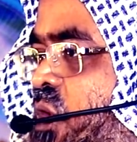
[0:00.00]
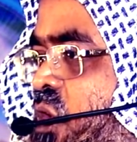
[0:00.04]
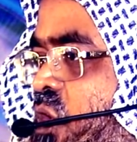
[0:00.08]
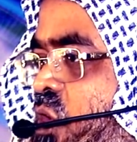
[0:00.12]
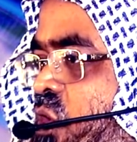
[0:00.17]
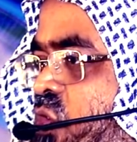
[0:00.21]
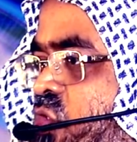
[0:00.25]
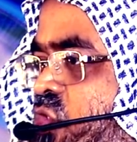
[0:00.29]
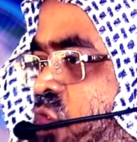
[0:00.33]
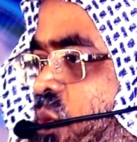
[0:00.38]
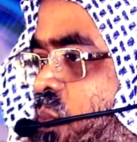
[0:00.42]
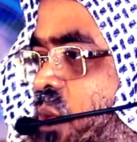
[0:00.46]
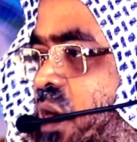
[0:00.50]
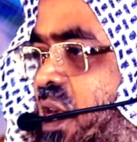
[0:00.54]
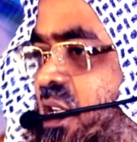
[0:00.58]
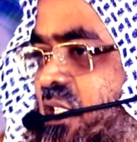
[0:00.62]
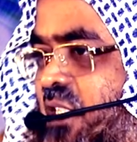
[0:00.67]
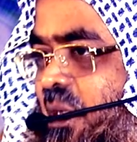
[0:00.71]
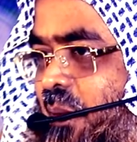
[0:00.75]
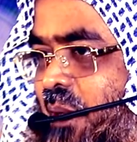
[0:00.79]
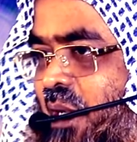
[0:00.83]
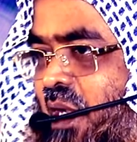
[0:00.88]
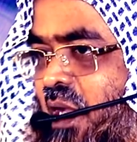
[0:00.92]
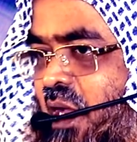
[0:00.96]
পরের অংশ বলা
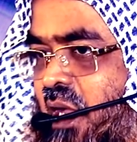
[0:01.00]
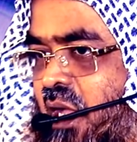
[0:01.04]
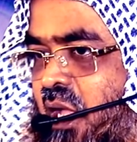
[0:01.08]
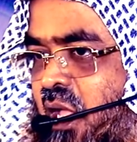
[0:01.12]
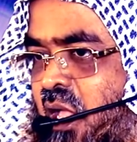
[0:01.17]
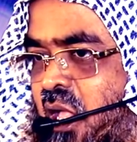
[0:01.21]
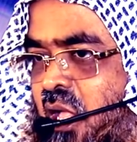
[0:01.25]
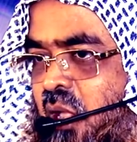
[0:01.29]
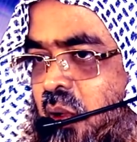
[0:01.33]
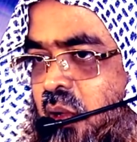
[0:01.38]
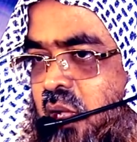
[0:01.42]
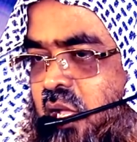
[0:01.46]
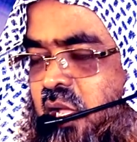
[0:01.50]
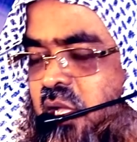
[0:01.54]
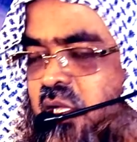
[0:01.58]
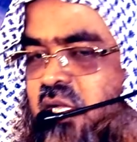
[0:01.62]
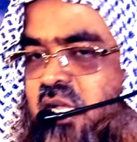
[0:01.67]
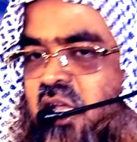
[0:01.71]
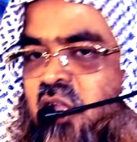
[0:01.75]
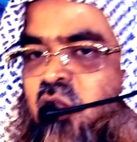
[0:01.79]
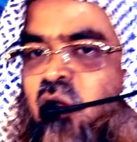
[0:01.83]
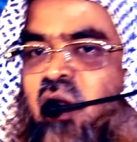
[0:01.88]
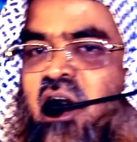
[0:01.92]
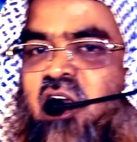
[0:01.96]
যাবে না এই
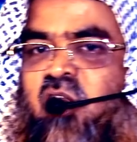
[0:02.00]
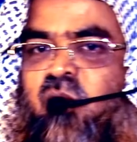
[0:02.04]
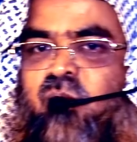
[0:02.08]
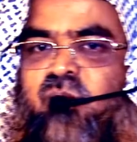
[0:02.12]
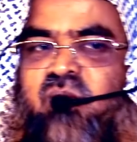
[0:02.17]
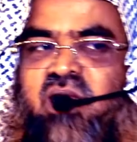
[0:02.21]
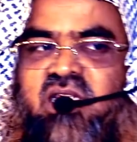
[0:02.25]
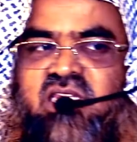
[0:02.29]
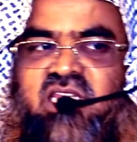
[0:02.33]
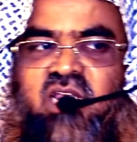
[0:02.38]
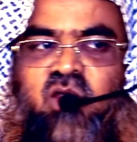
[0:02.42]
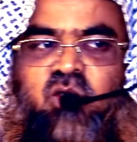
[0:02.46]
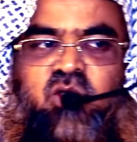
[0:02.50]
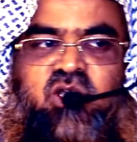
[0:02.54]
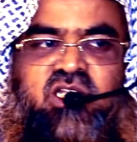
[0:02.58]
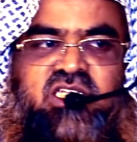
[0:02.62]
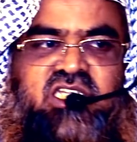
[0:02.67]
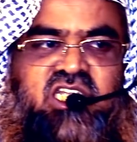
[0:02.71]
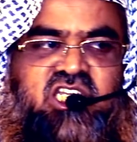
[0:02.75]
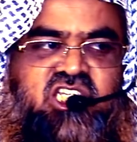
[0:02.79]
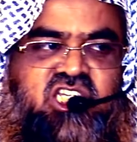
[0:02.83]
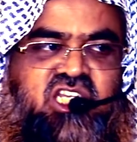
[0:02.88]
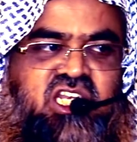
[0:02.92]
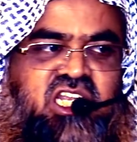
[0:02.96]
কেন আরবরা
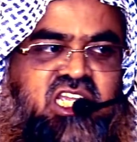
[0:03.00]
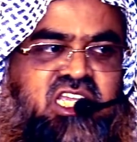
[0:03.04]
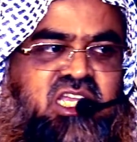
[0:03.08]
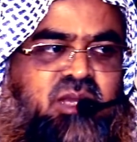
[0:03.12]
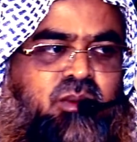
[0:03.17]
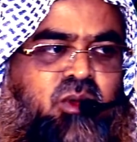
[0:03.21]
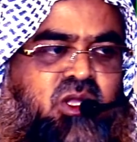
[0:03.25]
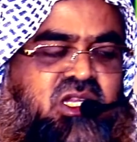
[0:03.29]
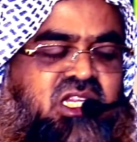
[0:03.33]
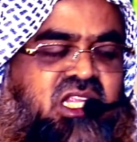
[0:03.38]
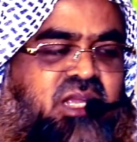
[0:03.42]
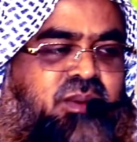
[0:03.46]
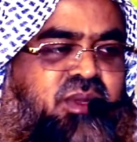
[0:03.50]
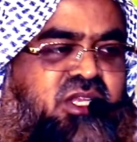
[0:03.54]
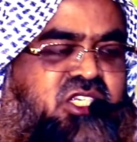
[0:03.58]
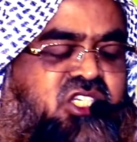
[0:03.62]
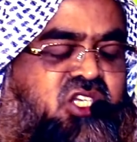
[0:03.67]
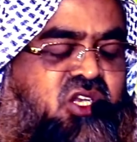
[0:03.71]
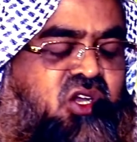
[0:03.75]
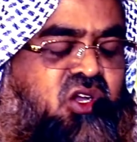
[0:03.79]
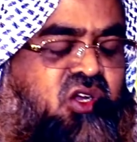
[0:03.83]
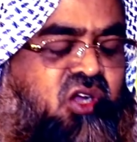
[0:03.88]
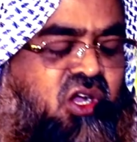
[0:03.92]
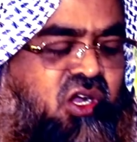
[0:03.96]
তাওহিদের শিরিককে বদলে
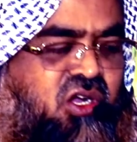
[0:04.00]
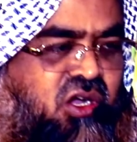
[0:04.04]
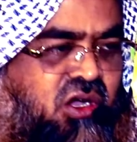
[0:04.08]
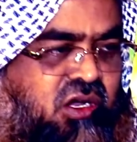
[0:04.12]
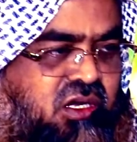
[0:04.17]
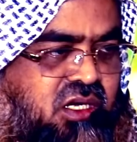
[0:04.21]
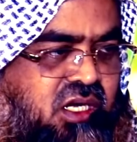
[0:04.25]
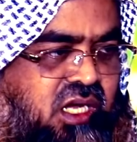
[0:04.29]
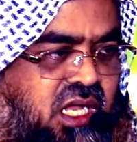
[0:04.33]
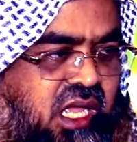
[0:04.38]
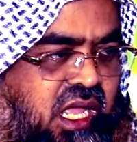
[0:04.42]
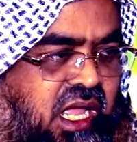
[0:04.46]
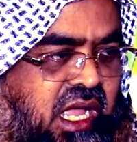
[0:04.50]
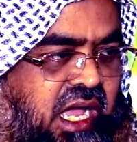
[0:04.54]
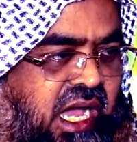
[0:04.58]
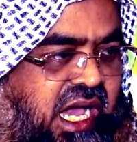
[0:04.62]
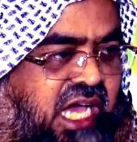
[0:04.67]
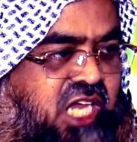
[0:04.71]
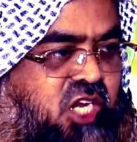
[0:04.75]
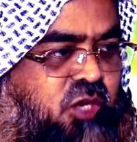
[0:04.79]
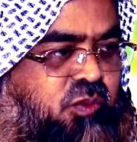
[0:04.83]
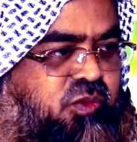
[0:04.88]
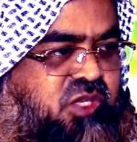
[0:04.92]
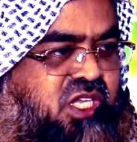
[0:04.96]
ফেলছিল কখন
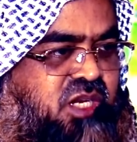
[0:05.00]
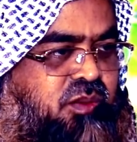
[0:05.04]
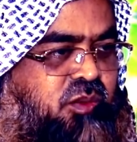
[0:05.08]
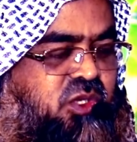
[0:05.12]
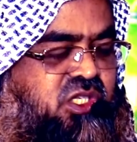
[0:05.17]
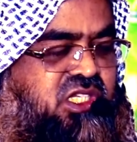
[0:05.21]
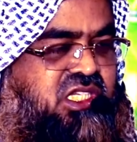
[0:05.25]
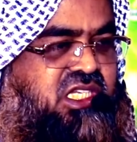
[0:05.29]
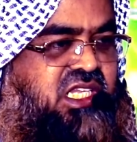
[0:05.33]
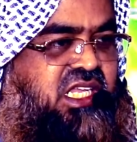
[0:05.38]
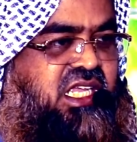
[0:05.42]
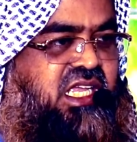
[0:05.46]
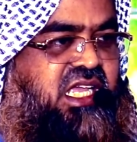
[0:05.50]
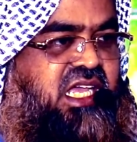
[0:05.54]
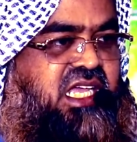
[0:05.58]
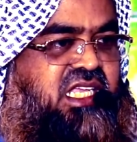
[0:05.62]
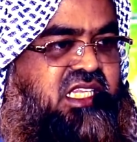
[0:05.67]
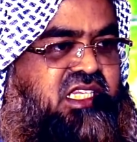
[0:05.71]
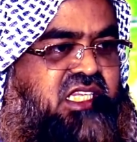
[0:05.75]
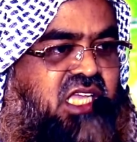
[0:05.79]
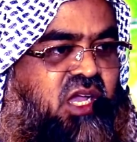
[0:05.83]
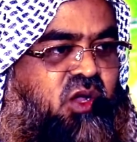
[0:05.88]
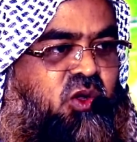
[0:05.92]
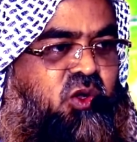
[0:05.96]
আরবদের মধ্যে এই
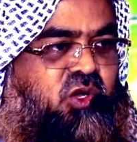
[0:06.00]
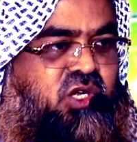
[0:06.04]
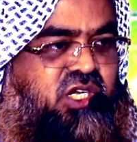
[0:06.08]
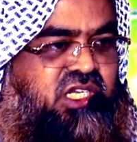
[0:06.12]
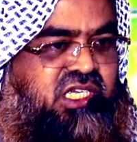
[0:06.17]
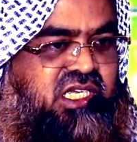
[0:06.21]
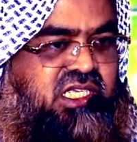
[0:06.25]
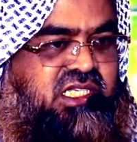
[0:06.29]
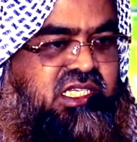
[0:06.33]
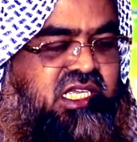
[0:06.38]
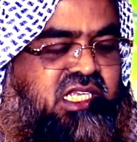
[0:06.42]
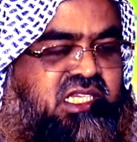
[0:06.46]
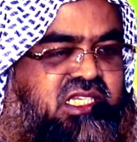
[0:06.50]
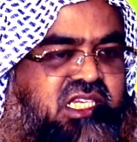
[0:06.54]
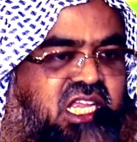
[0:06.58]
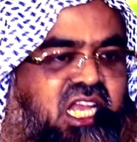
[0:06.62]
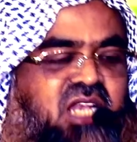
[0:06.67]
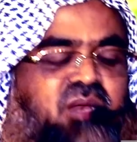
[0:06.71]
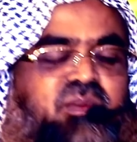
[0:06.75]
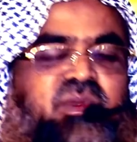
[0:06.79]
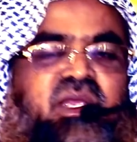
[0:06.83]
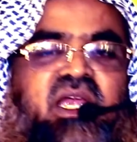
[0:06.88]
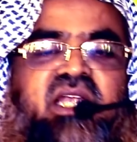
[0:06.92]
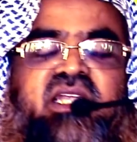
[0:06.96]
তাওহিদের
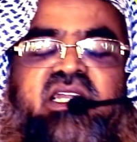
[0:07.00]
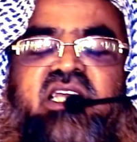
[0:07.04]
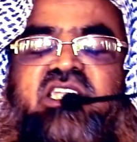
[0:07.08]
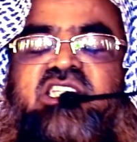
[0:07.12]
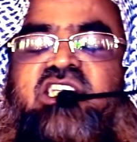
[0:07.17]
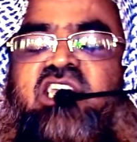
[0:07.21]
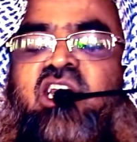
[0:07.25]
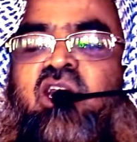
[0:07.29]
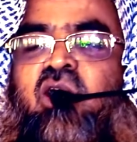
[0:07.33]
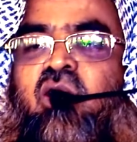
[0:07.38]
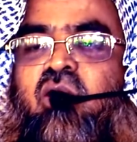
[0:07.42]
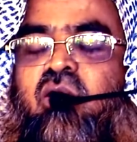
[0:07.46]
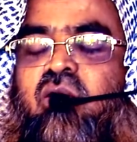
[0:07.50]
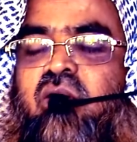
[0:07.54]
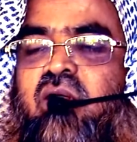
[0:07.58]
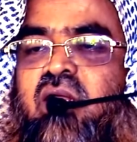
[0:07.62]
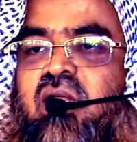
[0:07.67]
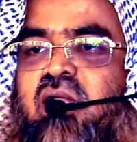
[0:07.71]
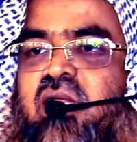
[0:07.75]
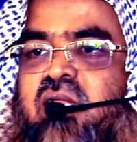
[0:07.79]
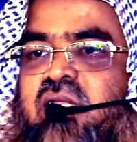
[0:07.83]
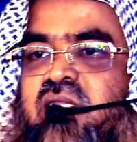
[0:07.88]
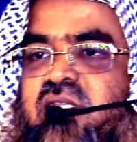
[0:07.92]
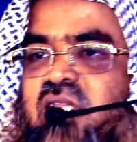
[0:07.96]
তালবি এটা ছিল
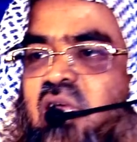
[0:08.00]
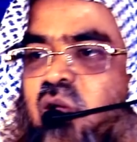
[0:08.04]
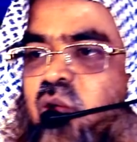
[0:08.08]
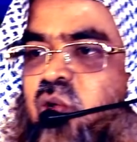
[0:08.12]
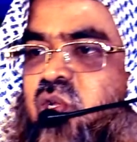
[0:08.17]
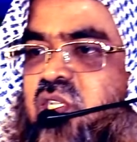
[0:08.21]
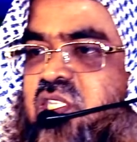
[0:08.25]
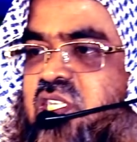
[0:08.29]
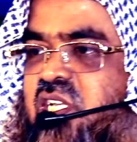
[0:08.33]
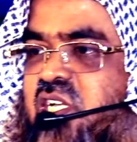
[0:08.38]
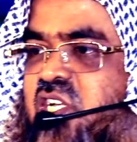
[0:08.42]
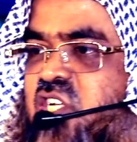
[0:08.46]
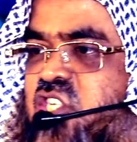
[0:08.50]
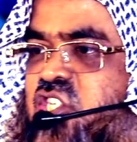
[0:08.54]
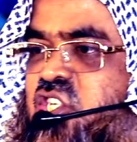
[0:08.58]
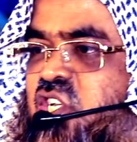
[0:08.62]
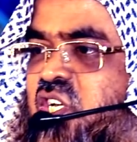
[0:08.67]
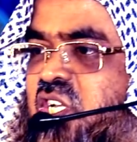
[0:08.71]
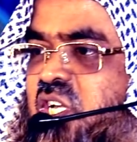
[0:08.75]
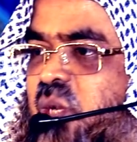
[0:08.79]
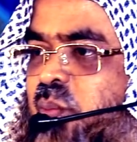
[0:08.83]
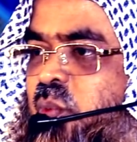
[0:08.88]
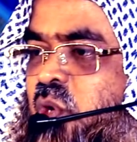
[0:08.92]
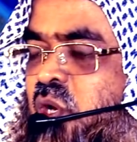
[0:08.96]
তাওহিদটাকে
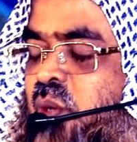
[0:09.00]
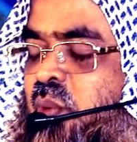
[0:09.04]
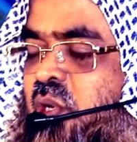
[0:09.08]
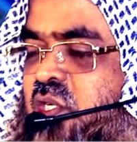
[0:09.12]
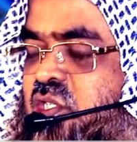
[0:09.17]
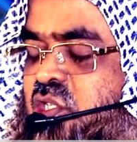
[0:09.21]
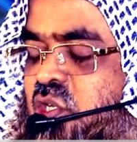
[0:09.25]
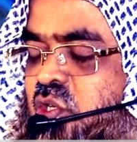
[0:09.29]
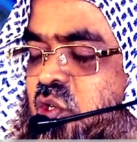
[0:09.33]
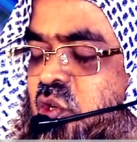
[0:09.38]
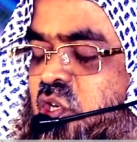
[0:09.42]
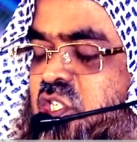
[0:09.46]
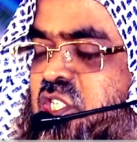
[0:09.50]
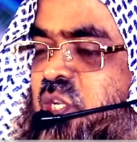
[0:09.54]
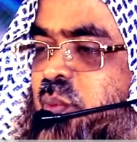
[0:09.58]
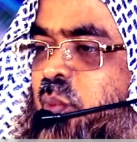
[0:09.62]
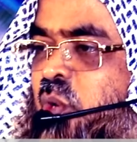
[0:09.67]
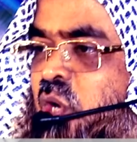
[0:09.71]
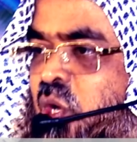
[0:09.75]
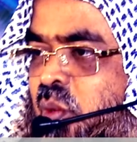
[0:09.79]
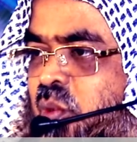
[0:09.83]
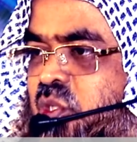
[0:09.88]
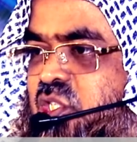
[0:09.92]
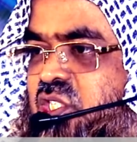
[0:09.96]
শিরকে পরিবর্তন করেছে
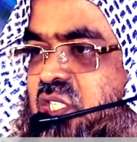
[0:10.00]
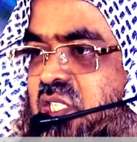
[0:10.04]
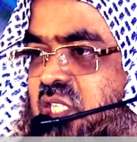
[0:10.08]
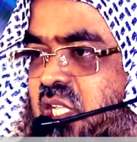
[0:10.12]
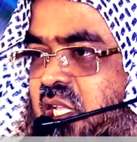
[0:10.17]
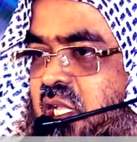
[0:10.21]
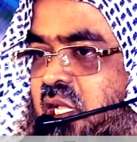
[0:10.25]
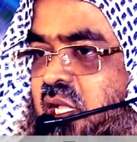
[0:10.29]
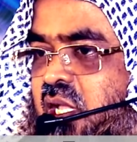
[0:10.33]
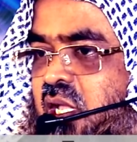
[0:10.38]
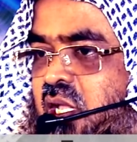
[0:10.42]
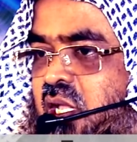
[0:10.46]
পরবর্তীতে